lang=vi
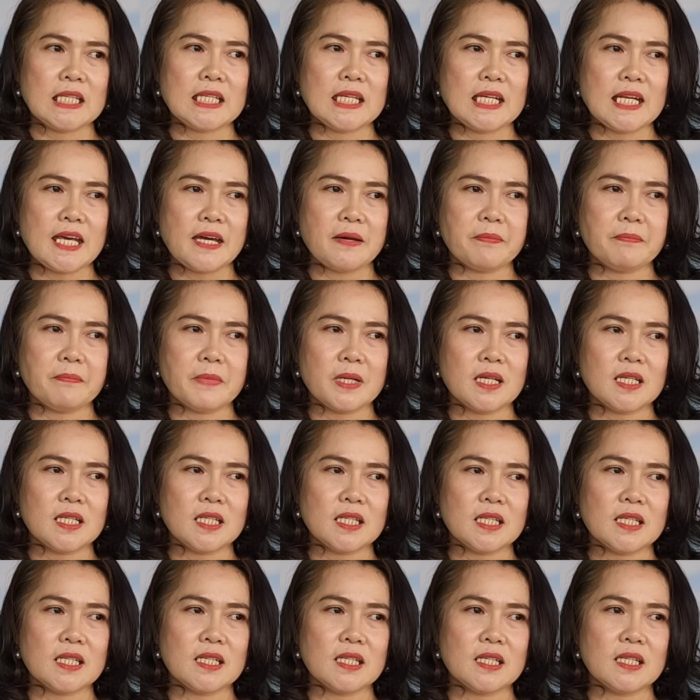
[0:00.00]
chị làm bên
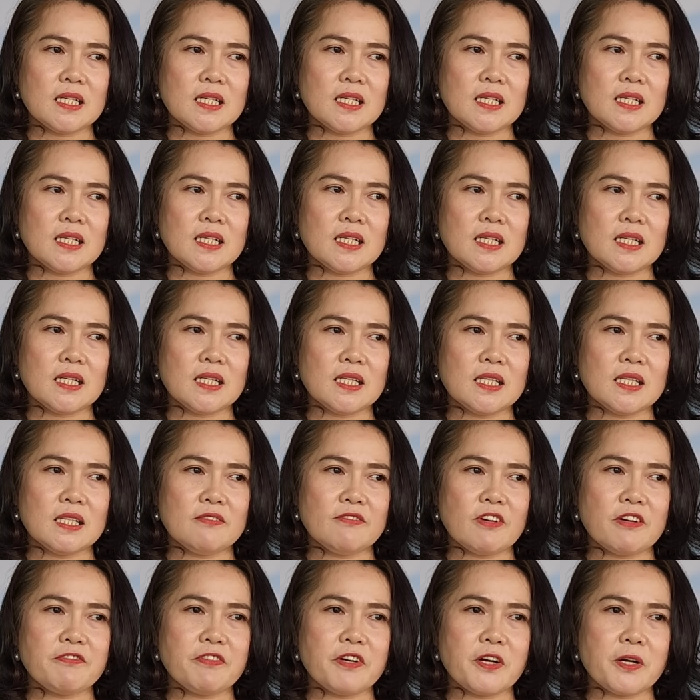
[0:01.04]

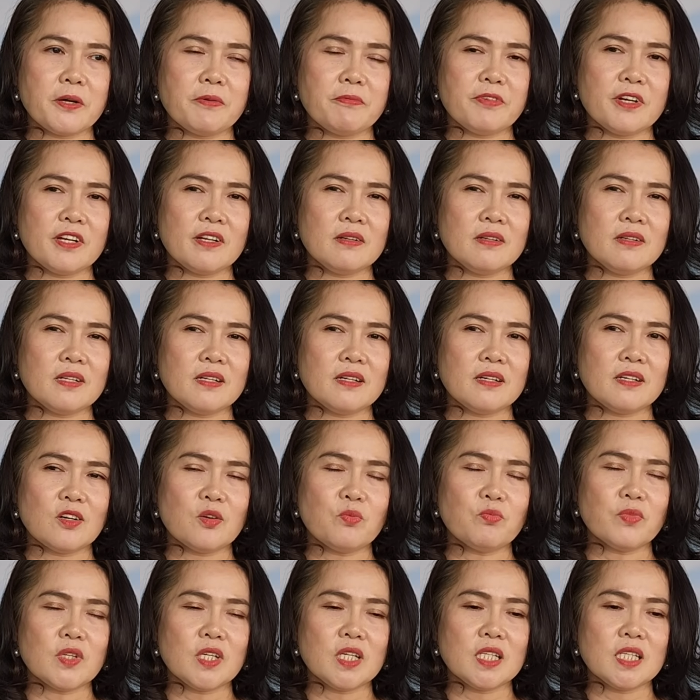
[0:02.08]
uh, văn phòng bên uh,
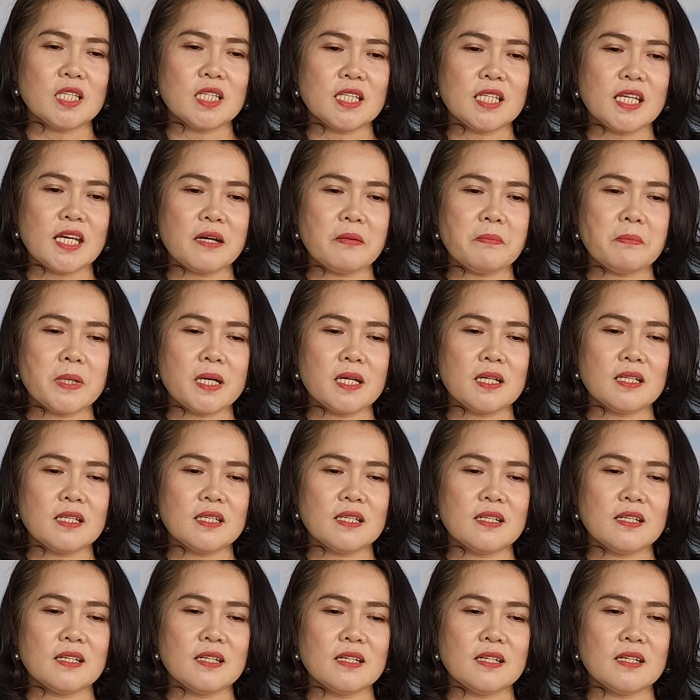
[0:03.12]
công ty tư nhân
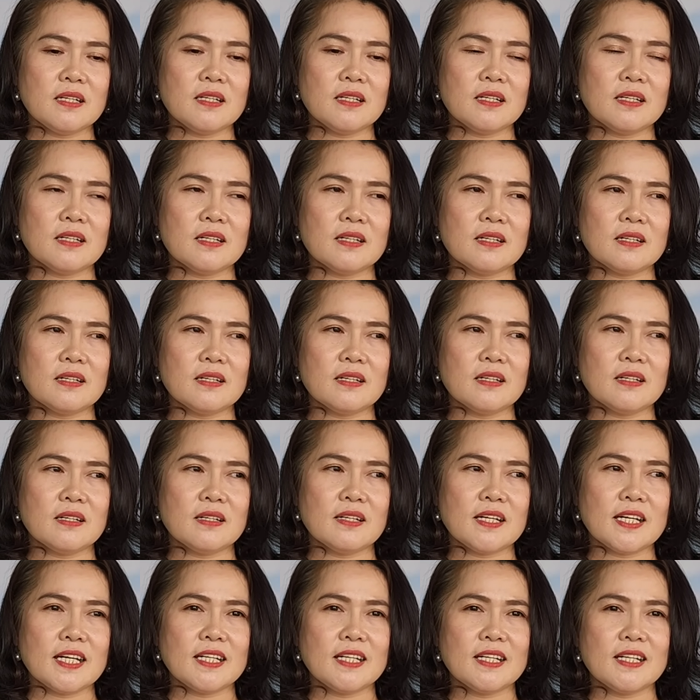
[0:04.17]
bên uh,
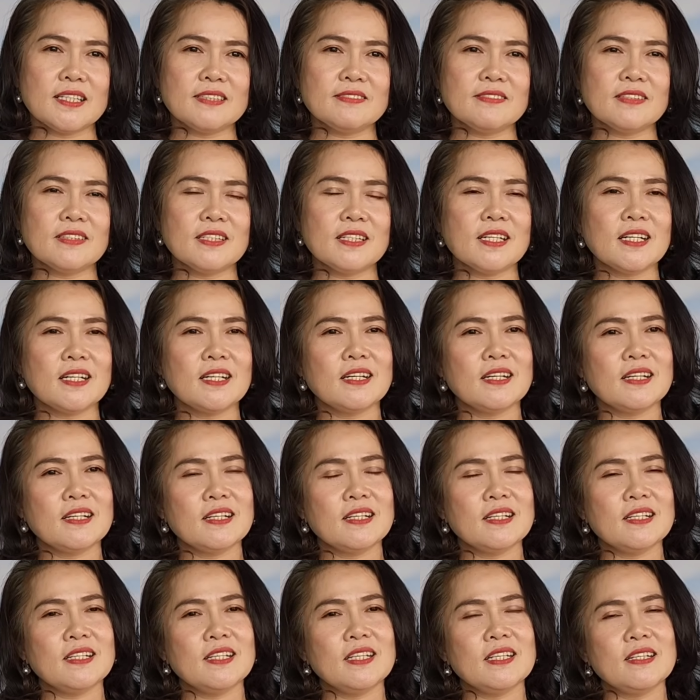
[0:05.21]
hành, ờ,
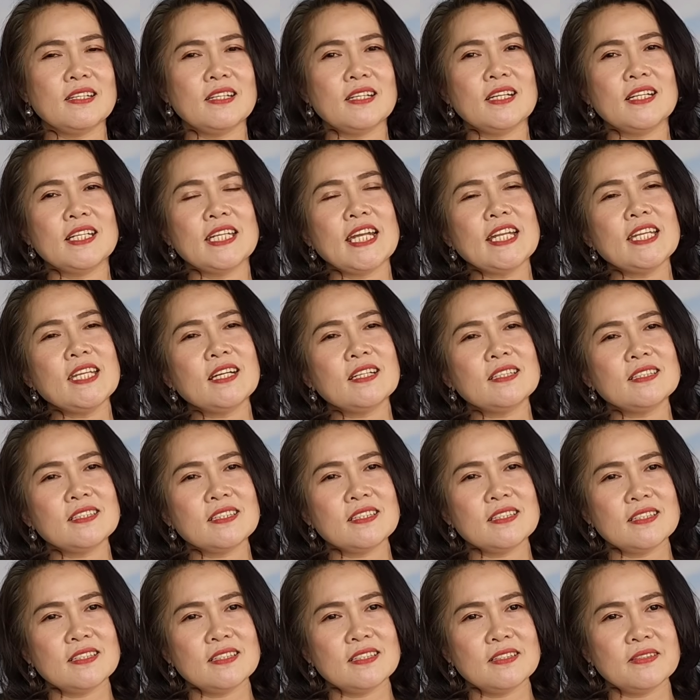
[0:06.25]
hành, hành chánh nhân
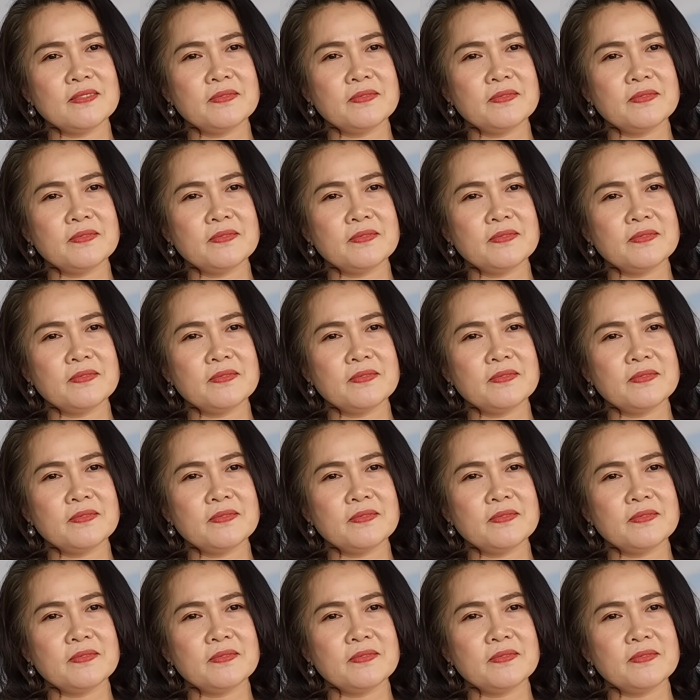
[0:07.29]
sự